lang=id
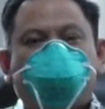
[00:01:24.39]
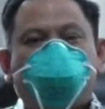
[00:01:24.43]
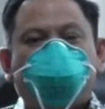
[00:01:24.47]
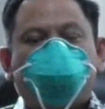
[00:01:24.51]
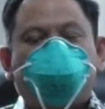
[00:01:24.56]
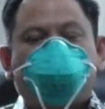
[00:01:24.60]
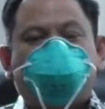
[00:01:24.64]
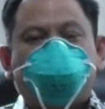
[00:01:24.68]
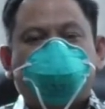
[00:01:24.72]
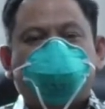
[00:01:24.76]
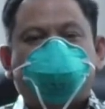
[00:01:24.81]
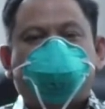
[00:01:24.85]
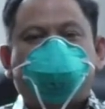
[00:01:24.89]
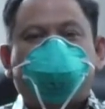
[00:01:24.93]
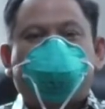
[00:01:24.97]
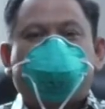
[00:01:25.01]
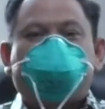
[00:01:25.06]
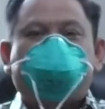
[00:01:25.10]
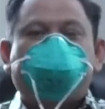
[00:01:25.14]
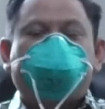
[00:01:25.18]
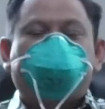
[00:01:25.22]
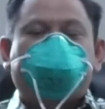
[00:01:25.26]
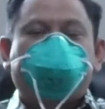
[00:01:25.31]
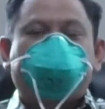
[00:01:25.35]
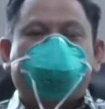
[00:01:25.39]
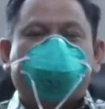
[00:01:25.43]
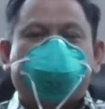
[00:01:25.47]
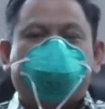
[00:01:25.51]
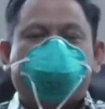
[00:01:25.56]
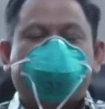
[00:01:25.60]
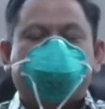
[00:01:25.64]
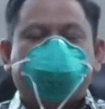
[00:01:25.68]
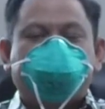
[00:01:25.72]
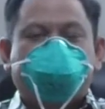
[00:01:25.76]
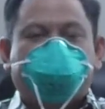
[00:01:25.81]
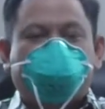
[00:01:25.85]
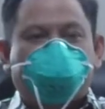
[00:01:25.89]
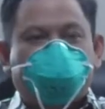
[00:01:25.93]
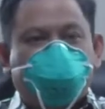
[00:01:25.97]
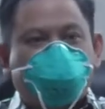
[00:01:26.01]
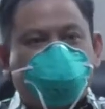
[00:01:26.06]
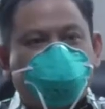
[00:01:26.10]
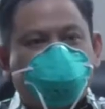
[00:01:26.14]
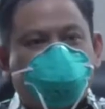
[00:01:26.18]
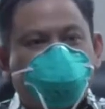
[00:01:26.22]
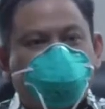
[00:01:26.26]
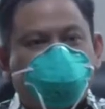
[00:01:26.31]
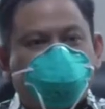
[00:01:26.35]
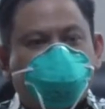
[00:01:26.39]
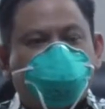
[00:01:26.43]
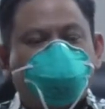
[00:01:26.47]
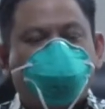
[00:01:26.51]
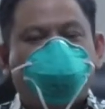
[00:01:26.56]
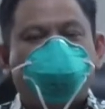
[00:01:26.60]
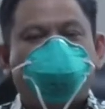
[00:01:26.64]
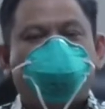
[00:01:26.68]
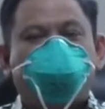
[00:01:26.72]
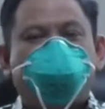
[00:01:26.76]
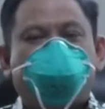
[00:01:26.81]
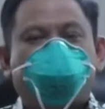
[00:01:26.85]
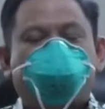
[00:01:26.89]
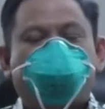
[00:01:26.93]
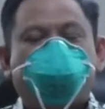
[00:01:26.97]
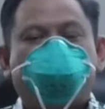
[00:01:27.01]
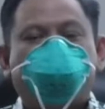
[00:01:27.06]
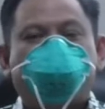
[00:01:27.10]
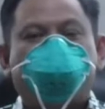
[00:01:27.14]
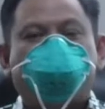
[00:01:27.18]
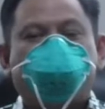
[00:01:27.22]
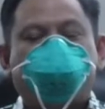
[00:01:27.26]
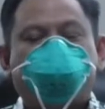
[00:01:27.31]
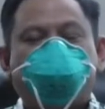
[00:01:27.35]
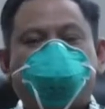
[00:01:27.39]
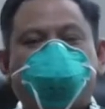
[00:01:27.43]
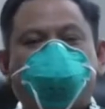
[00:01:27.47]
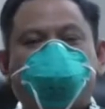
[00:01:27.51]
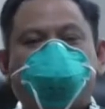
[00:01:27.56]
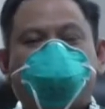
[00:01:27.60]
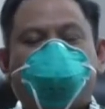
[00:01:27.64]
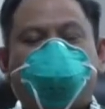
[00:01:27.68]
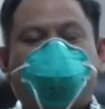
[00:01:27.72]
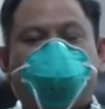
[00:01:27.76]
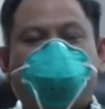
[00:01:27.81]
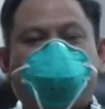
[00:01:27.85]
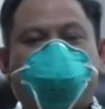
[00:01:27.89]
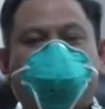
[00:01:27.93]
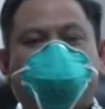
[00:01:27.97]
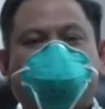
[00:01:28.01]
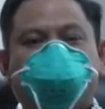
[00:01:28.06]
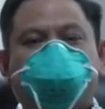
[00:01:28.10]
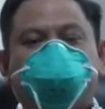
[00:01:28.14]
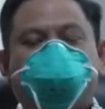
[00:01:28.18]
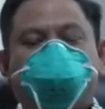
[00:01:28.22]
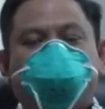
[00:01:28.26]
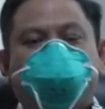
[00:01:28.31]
luas wilayahnya besar dan jumlah penduduknya juga banyak